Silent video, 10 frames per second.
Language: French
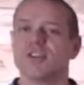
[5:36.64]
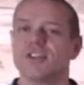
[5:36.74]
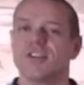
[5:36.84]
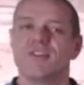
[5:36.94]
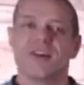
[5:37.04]

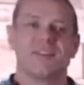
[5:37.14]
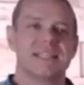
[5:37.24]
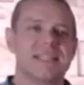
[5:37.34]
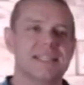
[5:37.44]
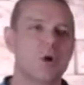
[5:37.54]
Des vins
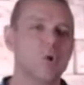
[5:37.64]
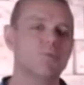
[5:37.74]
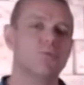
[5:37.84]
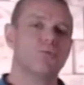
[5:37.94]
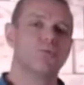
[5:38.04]
avec des
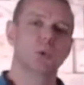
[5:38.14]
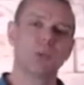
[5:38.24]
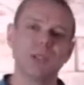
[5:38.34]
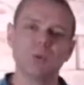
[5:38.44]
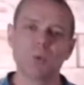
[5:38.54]
arômes de
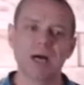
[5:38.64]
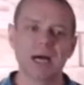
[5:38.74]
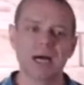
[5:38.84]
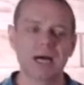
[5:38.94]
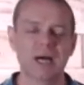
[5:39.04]
fruits
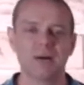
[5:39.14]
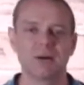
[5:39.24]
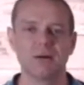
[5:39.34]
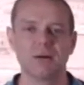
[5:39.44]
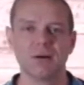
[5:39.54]

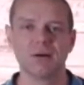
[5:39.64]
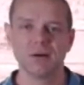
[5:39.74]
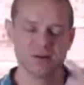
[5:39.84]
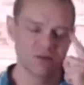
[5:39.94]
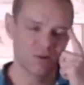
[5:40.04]
noirs,
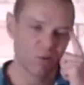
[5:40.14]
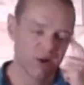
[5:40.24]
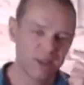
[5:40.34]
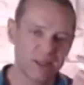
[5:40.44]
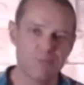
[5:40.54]
euh,
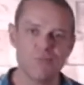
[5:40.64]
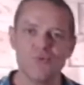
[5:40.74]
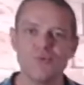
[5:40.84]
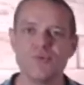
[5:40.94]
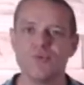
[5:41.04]
ouais, de la
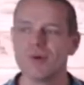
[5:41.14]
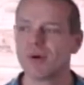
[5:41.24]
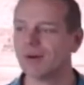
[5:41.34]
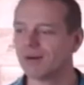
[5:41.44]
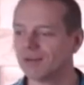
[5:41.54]

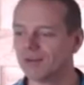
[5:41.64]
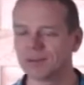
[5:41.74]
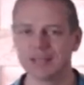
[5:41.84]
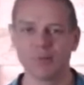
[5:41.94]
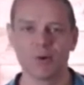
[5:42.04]
mûre euh,
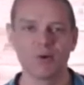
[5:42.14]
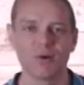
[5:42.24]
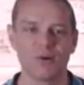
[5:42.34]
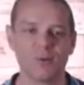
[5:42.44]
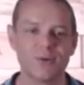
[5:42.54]

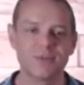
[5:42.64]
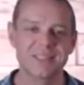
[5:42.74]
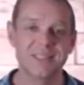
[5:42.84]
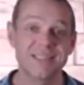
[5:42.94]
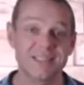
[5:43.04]
notamment, mais
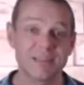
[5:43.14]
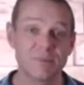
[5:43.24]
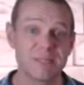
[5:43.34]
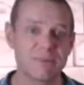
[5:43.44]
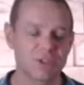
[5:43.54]
aussi des
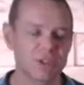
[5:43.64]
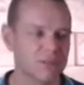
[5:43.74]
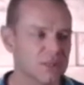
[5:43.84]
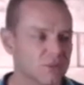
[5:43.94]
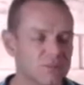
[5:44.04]
épices. Moi j'aime
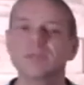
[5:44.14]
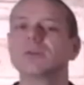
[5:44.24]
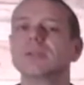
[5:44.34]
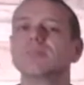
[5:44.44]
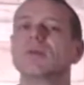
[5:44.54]
bien ce petit
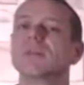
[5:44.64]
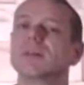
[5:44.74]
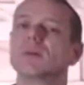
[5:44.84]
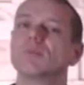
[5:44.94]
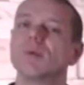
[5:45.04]
côté
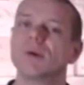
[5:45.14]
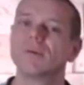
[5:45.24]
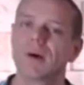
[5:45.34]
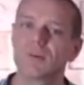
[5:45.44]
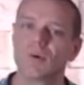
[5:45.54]
poivré qu'on peut
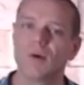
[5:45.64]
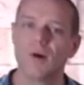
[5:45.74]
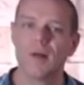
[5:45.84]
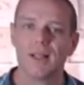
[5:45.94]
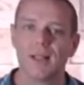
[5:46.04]
avoir dans le,
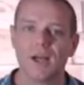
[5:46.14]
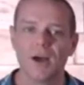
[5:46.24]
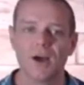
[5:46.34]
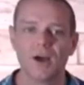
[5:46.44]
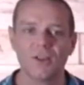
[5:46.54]

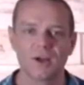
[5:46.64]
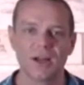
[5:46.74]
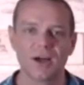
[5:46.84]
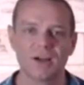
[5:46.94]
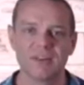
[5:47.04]

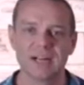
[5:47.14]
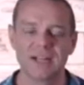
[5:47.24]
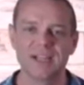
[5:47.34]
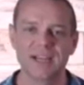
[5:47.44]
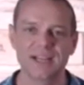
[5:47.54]
avec la
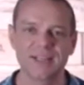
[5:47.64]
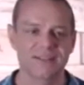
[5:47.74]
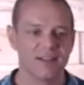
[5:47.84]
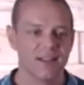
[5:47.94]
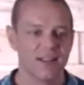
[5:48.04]

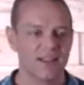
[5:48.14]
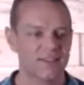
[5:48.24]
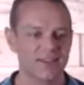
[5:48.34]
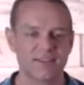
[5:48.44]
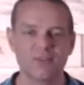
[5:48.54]
négrette, et
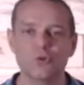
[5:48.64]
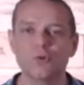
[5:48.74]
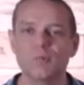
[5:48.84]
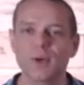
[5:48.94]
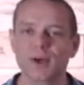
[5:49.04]
ça c'est
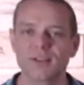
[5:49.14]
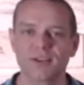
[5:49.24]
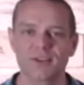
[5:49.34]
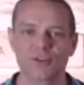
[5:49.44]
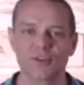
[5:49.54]
super
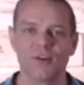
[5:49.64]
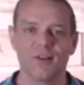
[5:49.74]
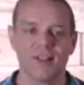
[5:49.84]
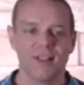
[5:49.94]
intéressant.